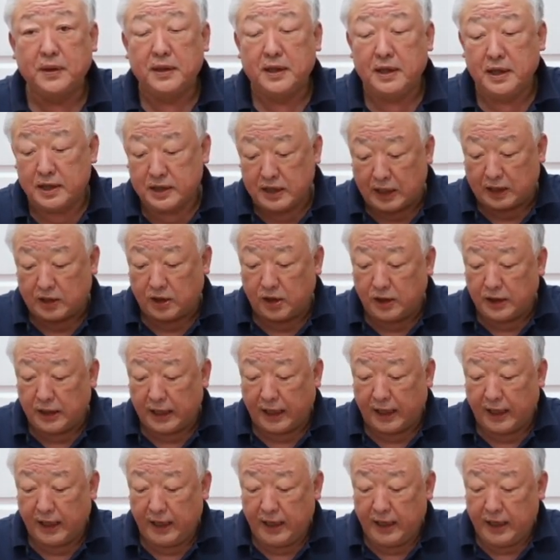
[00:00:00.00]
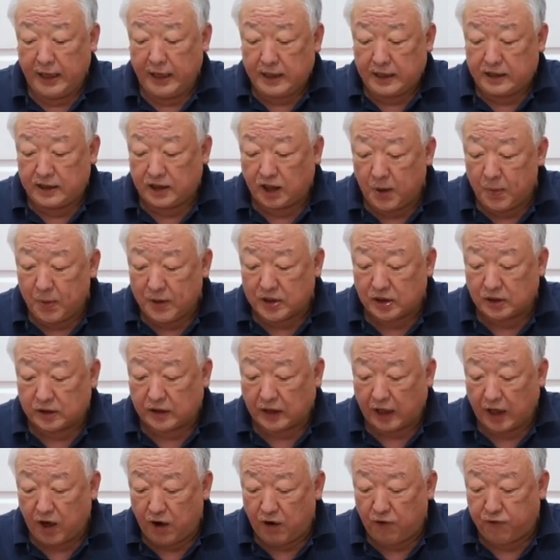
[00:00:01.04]
자 그런데 그러면서
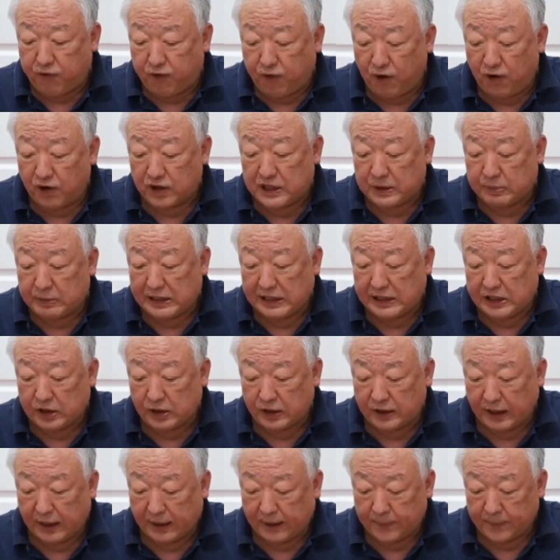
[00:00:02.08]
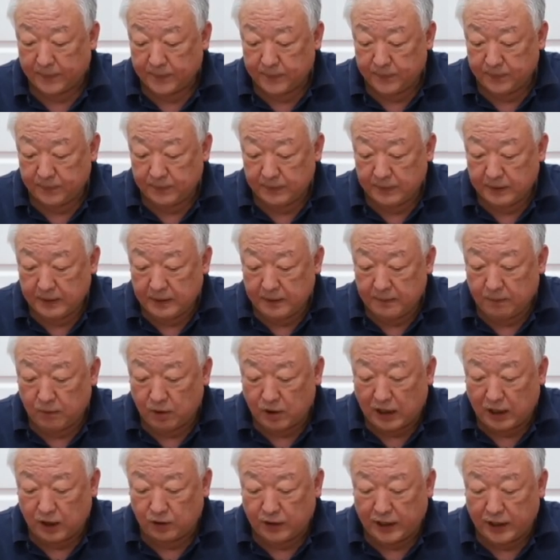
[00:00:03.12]
therefore 17절에
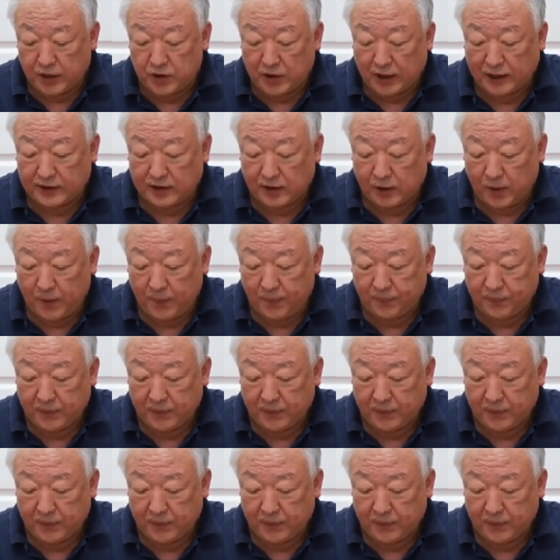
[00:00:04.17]
뭐라고 되어 있는지 아세요?